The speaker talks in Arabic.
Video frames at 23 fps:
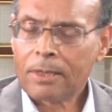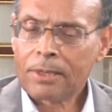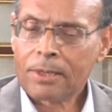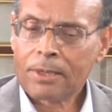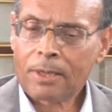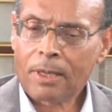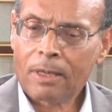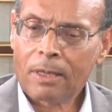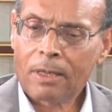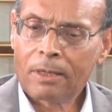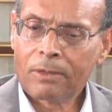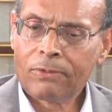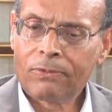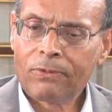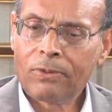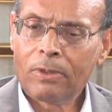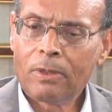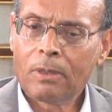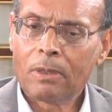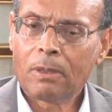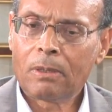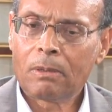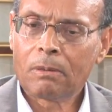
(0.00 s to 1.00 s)
صارت
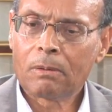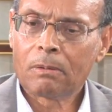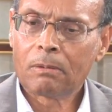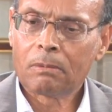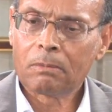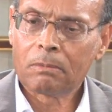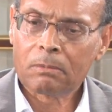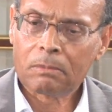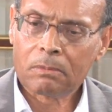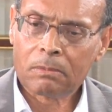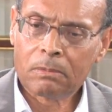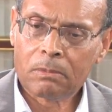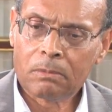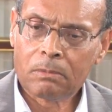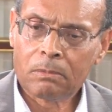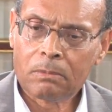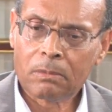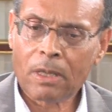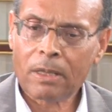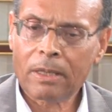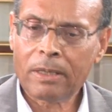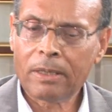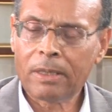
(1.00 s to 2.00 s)
فيه
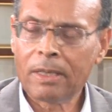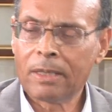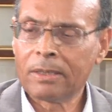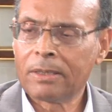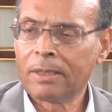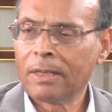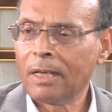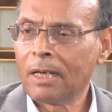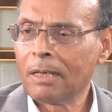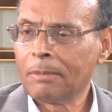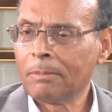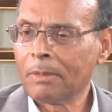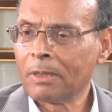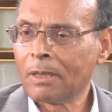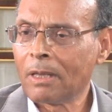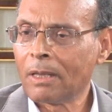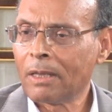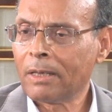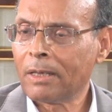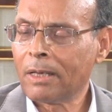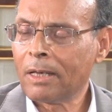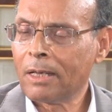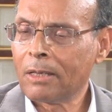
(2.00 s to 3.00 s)
تضحيات لها من
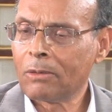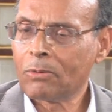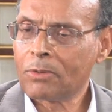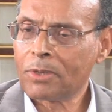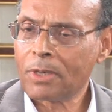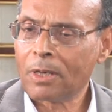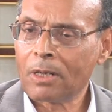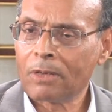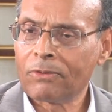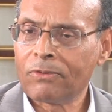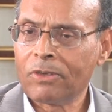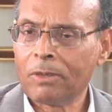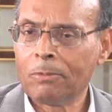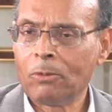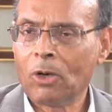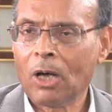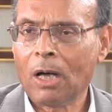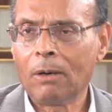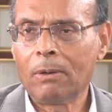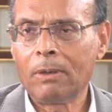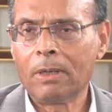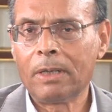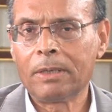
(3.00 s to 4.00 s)
تضحيات وصارت فيه
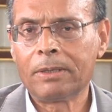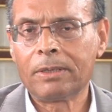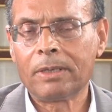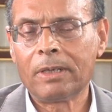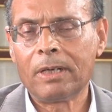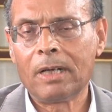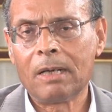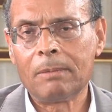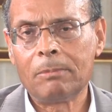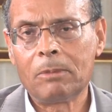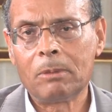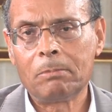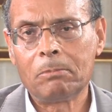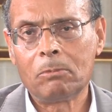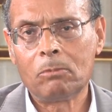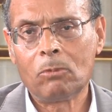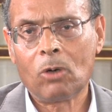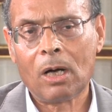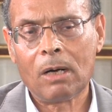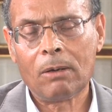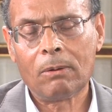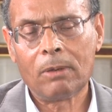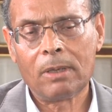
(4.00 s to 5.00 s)
محاولات لها من
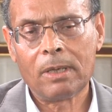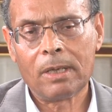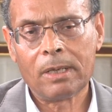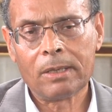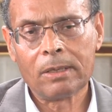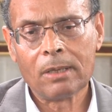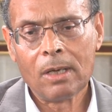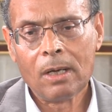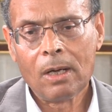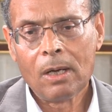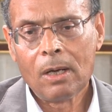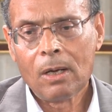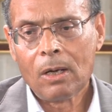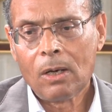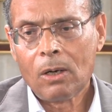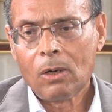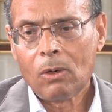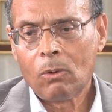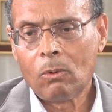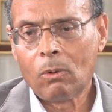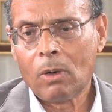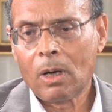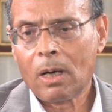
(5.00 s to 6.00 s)
محاولات
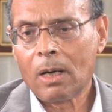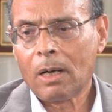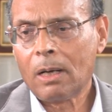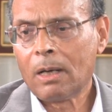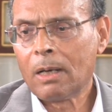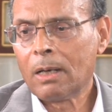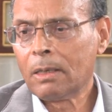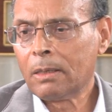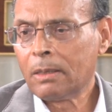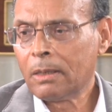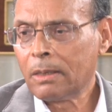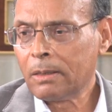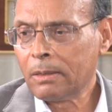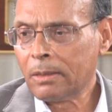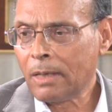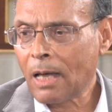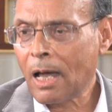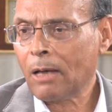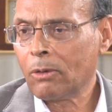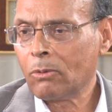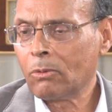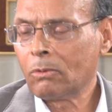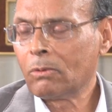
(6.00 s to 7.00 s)

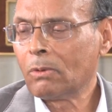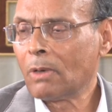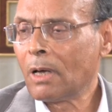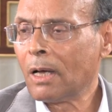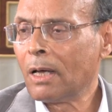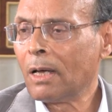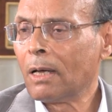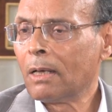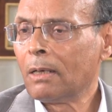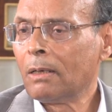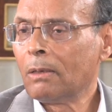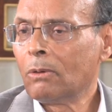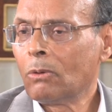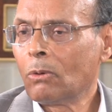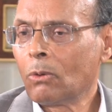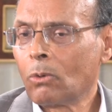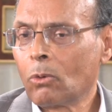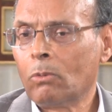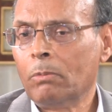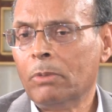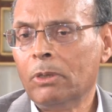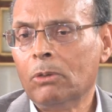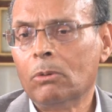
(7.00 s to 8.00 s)
ونحن
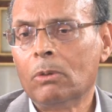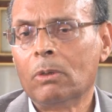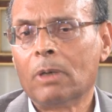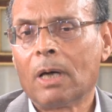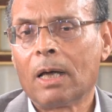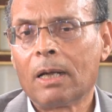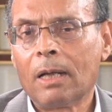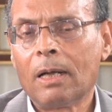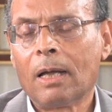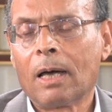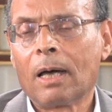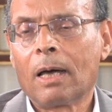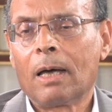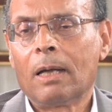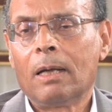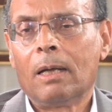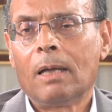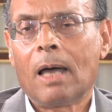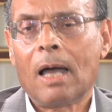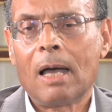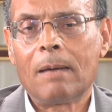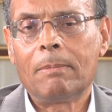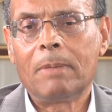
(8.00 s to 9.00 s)
العروبيون على
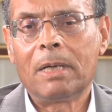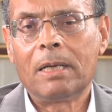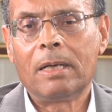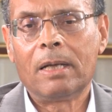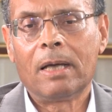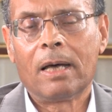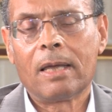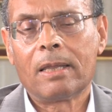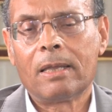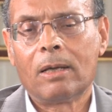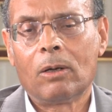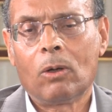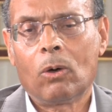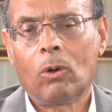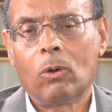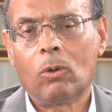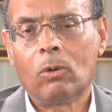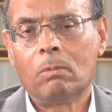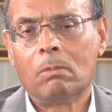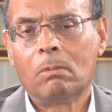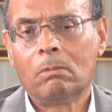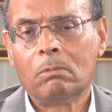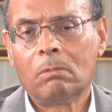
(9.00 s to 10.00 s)
الأقل حملنا هذا
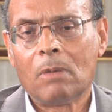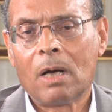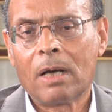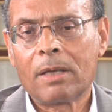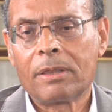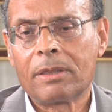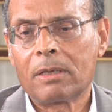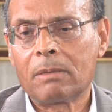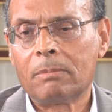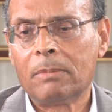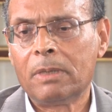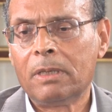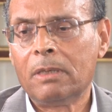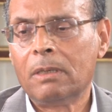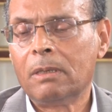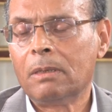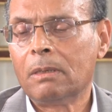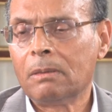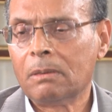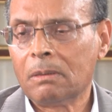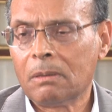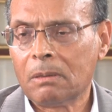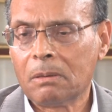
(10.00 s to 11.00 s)
الحلم أكثر من
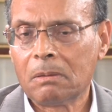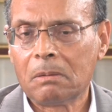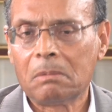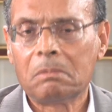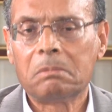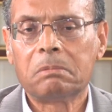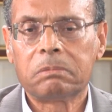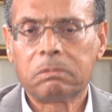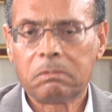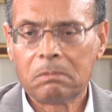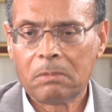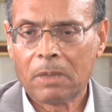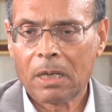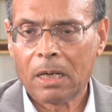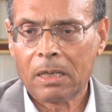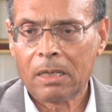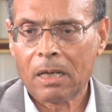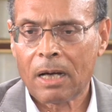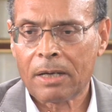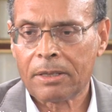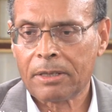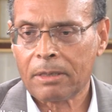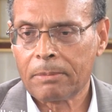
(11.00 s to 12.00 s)

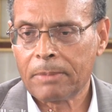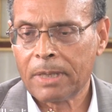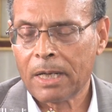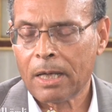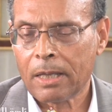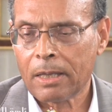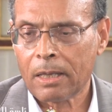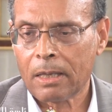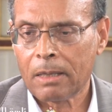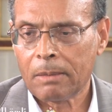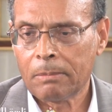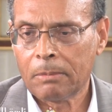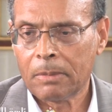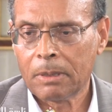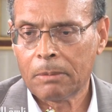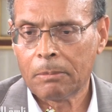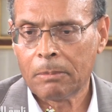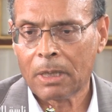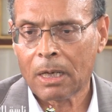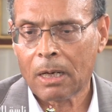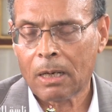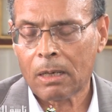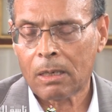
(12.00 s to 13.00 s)
يعني أكثر من هذا
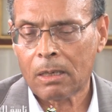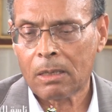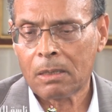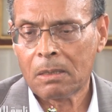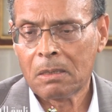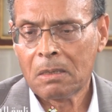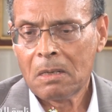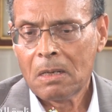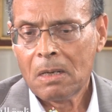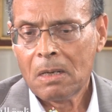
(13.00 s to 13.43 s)
من قرن